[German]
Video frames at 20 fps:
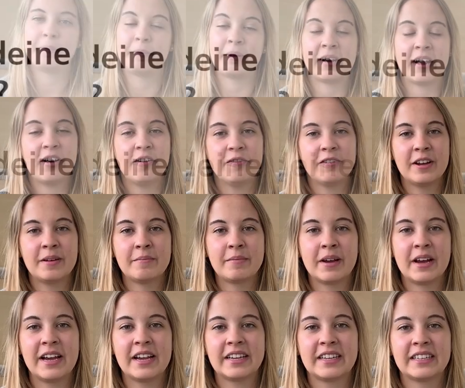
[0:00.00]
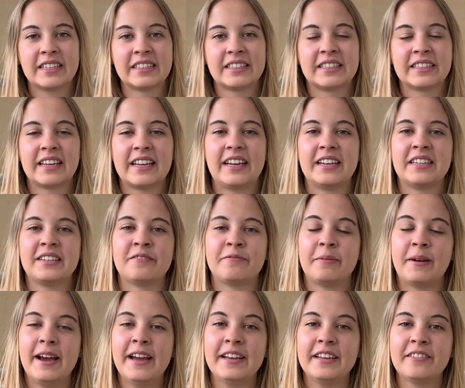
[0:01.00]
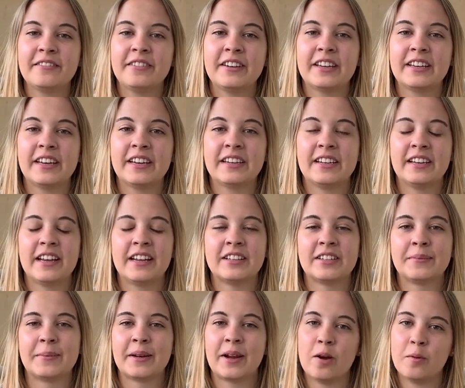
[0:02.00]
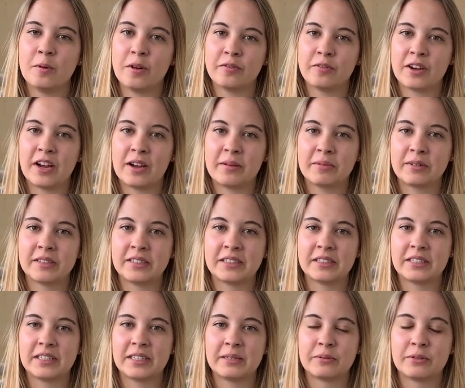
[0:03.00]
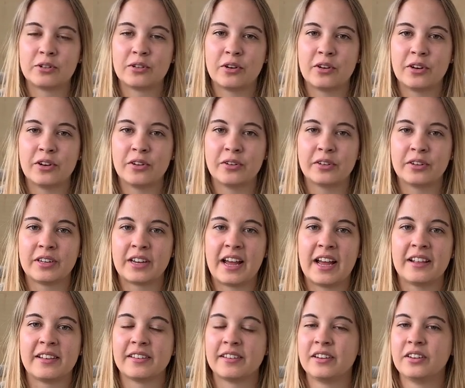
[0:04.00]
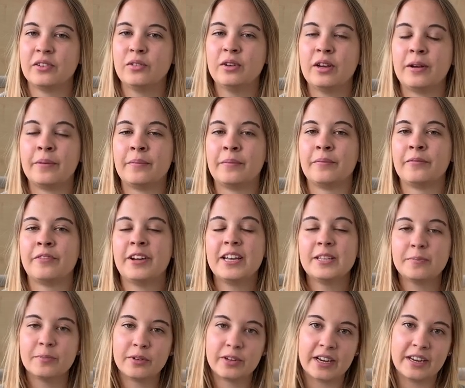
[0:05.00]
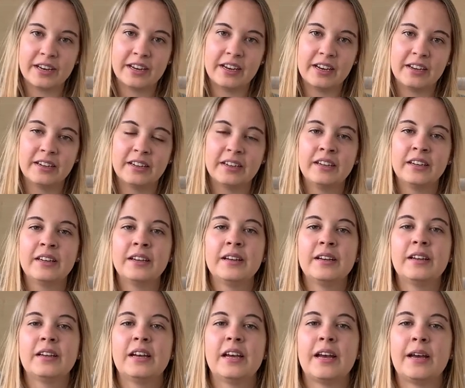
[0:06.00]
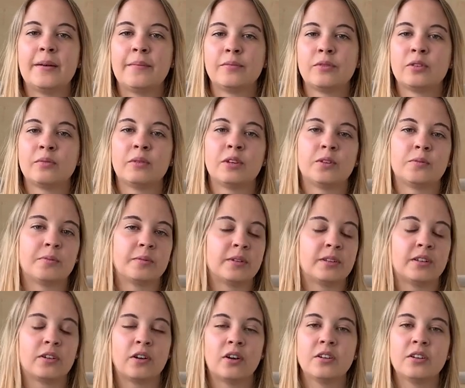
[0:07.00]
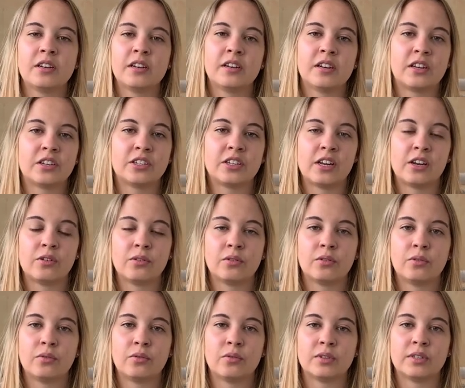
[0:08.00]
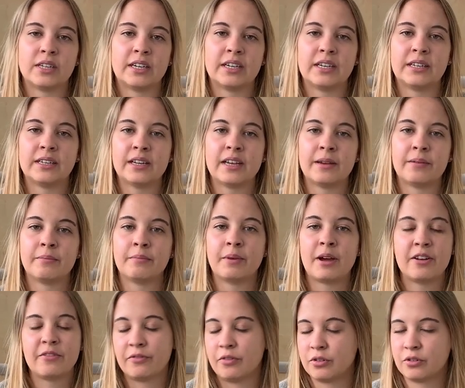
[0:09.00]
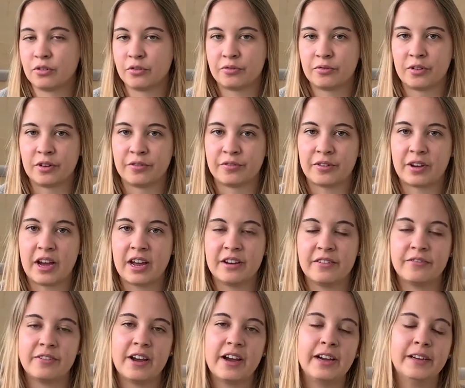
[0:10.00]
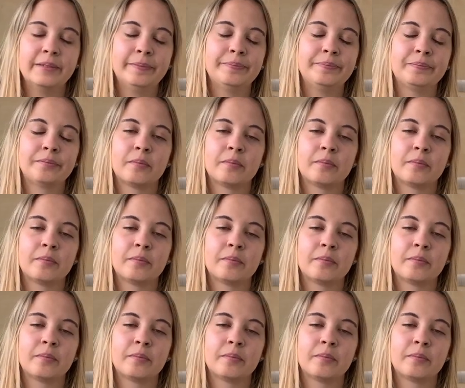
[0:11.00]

Mein Aufgabenbereich ist relativ breit gefächert. Also meine Hauptaufgabe ist die Betreuung der einzelnen ähm, Facebook-Kanäle, ähm, zum Beispiel Content-Erstellung oder ähm, Beantwortung von Fra Anfragen.